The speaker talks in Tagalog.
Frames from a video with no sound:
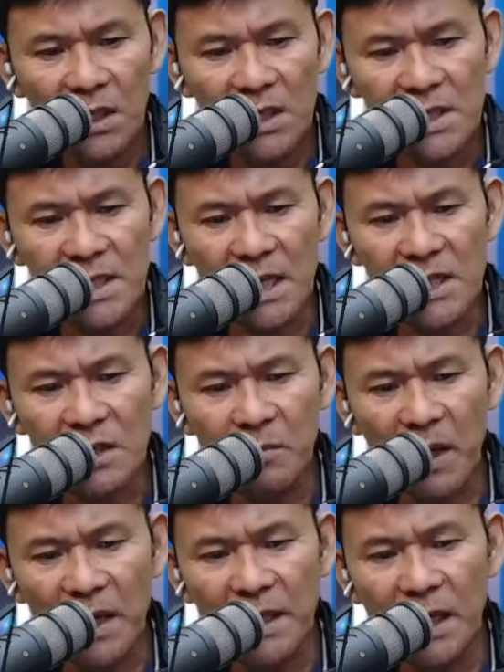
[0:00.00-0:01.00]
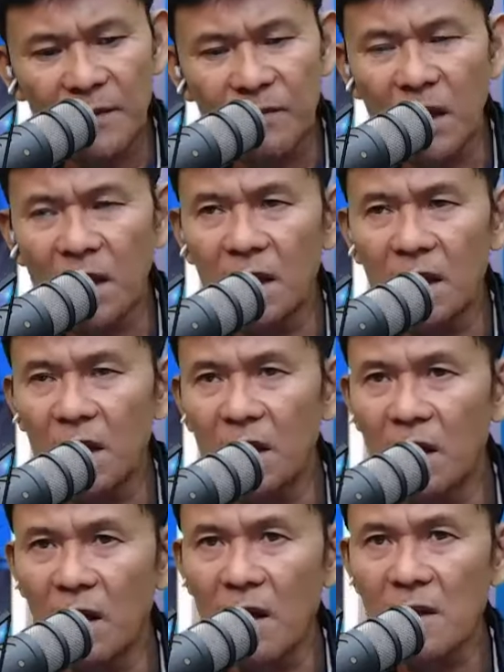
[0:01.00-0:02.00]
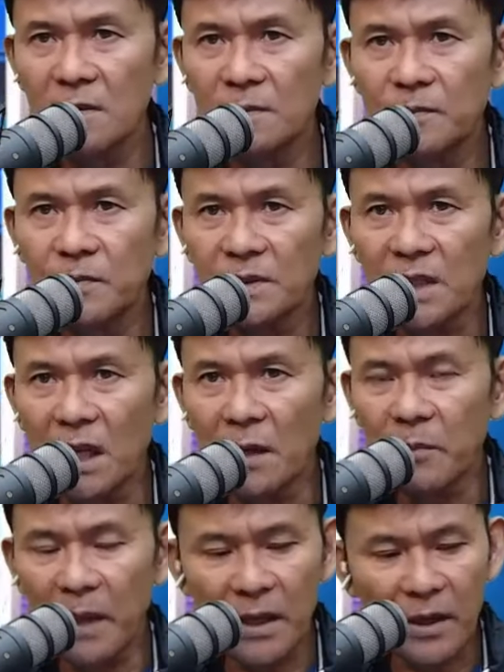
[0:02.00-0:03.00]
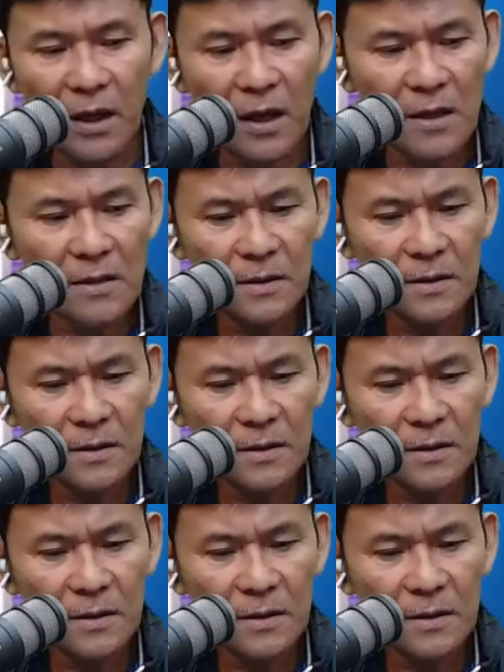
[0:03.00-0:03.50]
Diyan sa bayan ng uh, Talavera,